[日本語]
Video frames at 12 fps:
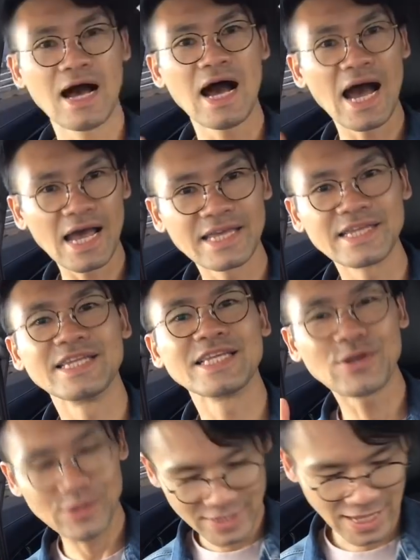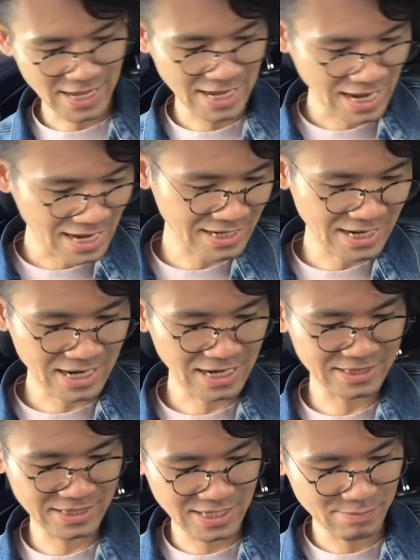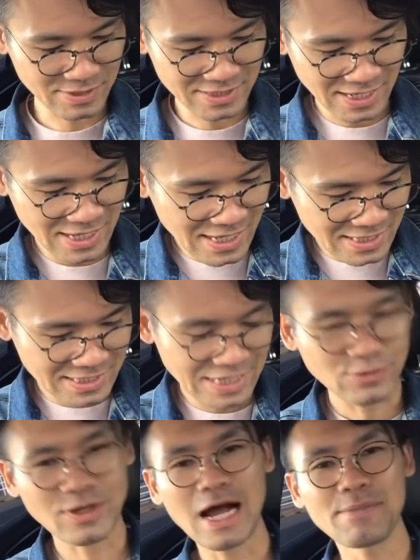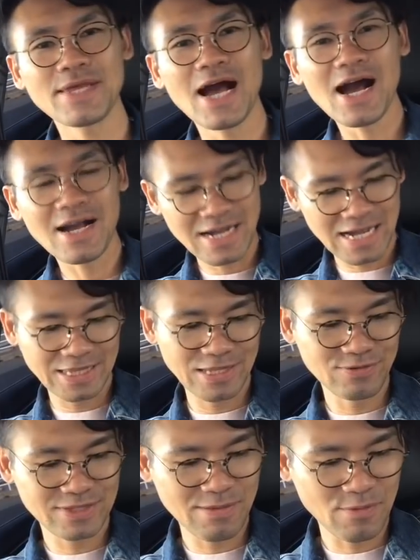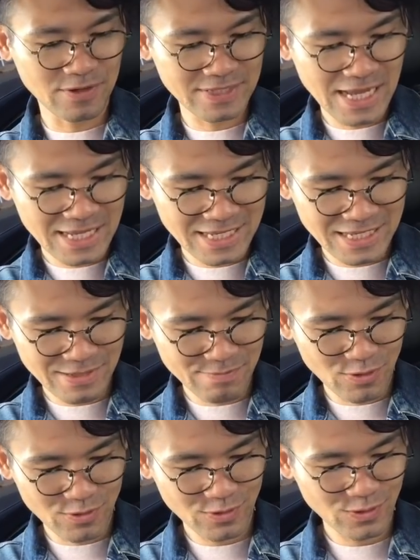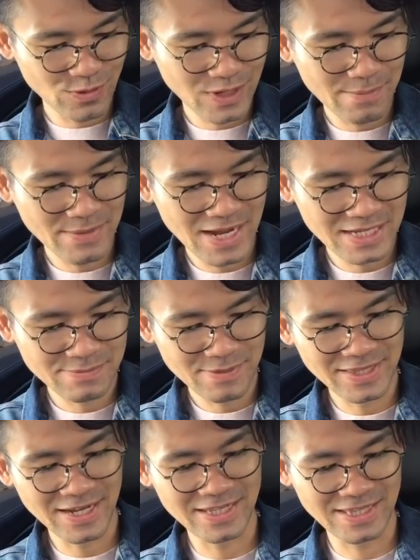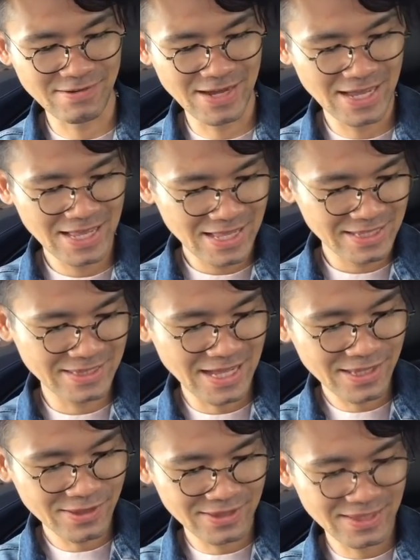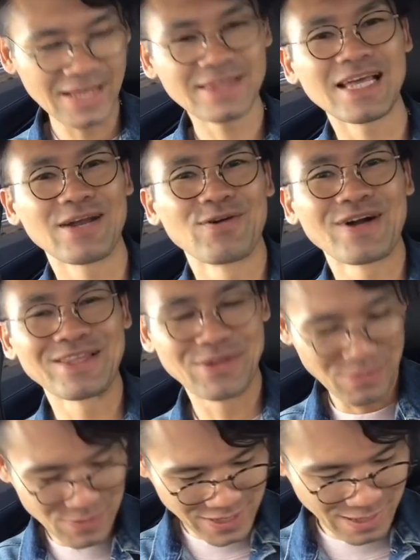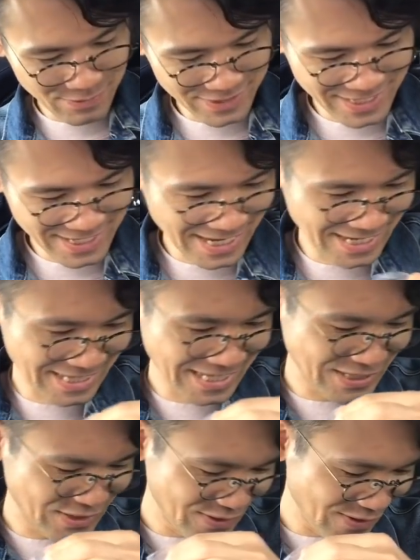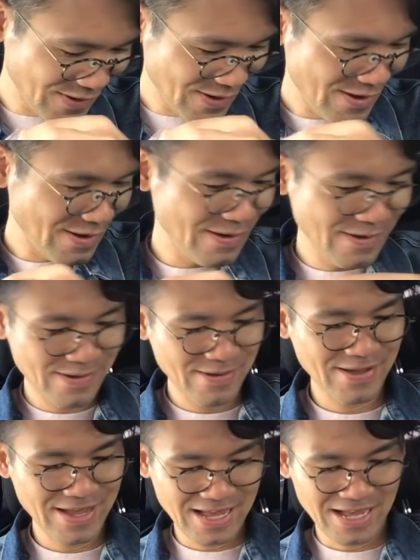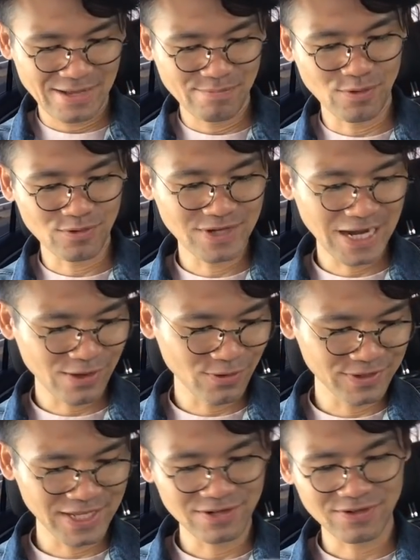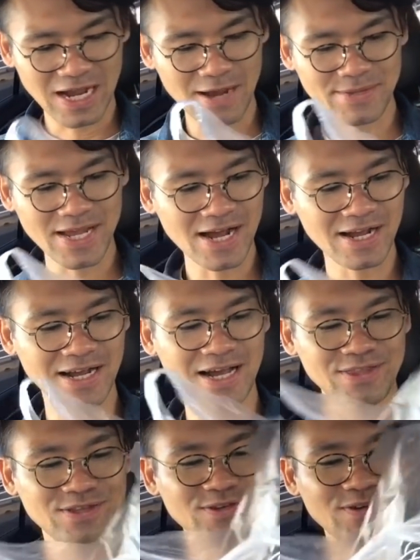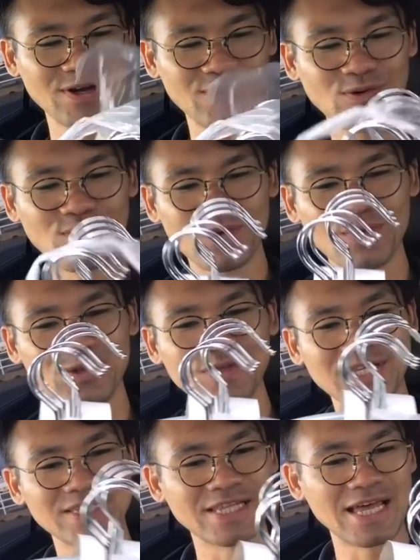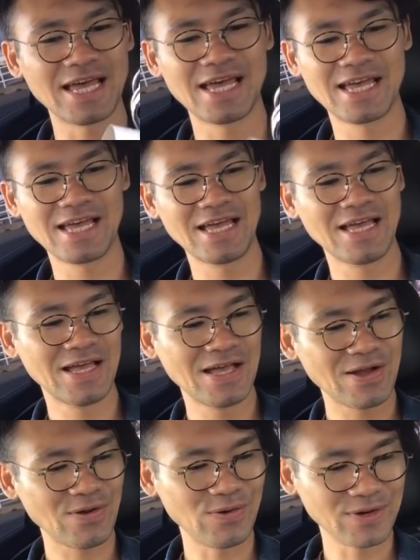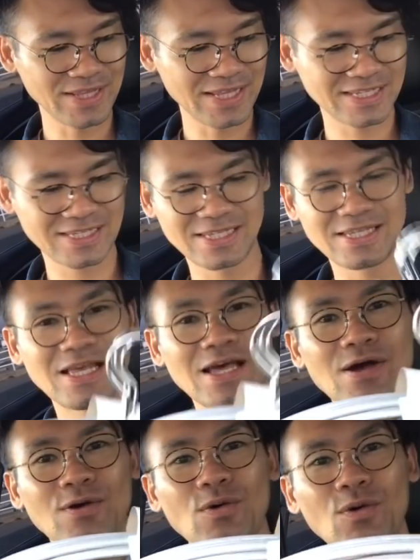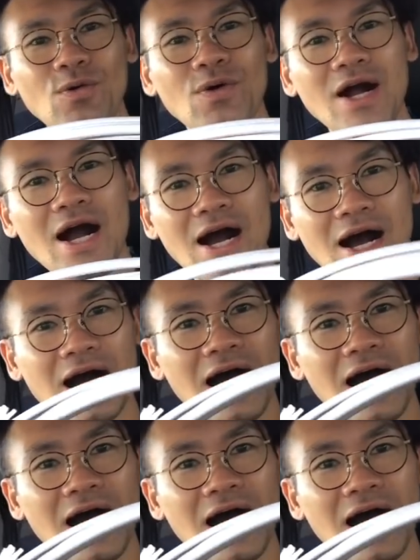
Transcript: はいニトリでハンガー買ってきました最初紙ハンガーと言っても最近僕の動画見始めた方は何何だろうかと思うかもしれないんで一応僕が呼んでいる紙ハンガーっていうのはこういうことですねこれですここが